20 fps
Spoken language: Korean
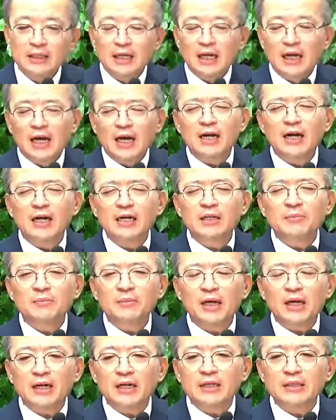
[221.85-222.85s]
하나님
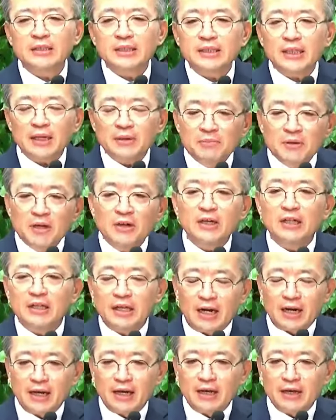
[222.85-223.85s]
나라는 생명의
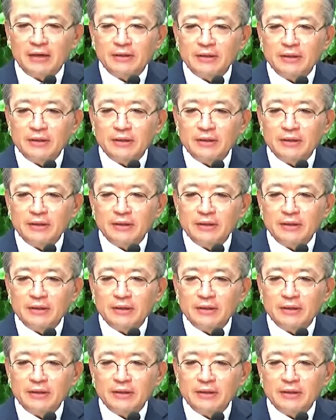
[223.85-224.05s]
나라예요.